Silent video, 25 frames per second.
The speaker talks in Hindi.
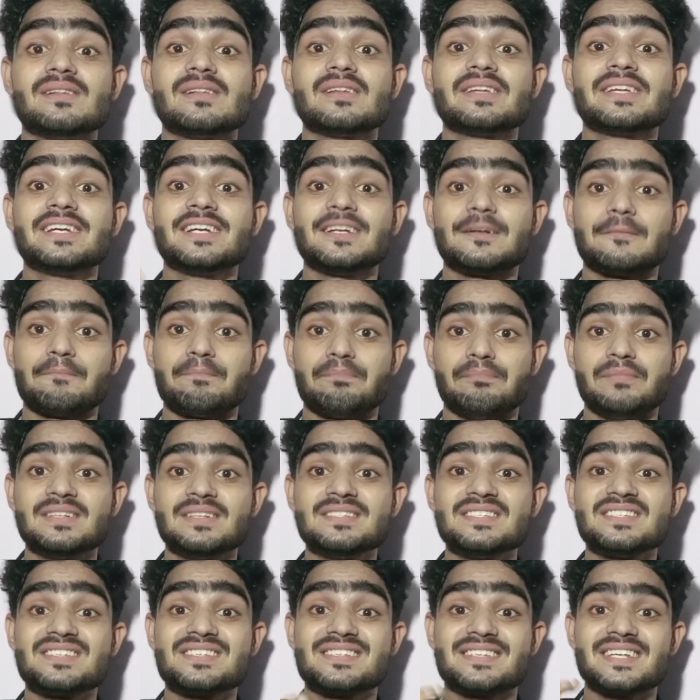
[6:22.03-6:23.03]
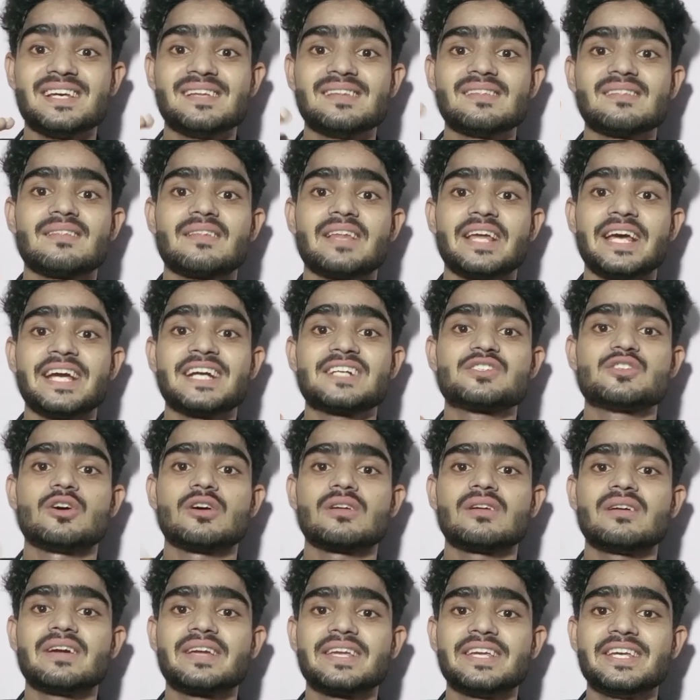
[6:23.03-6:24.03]
मिलियन मीन्स टेन लाख
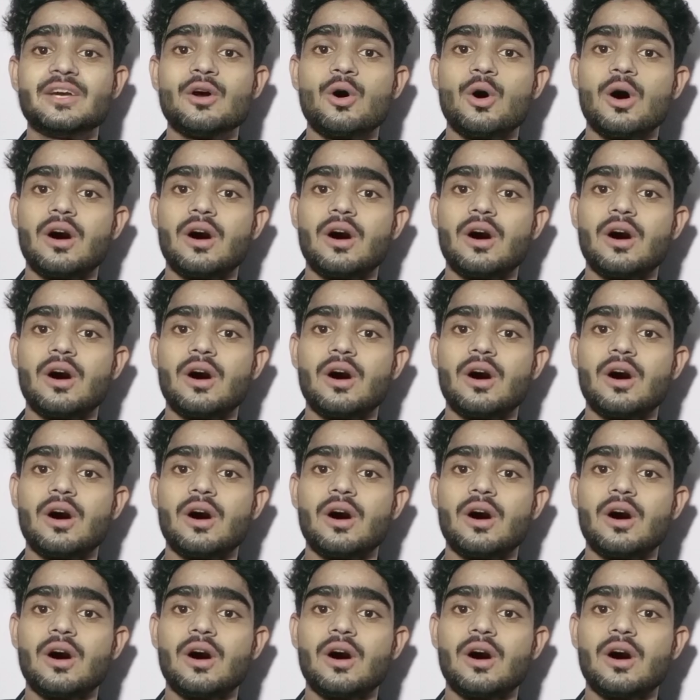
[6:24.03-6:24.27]
डॉलर की ये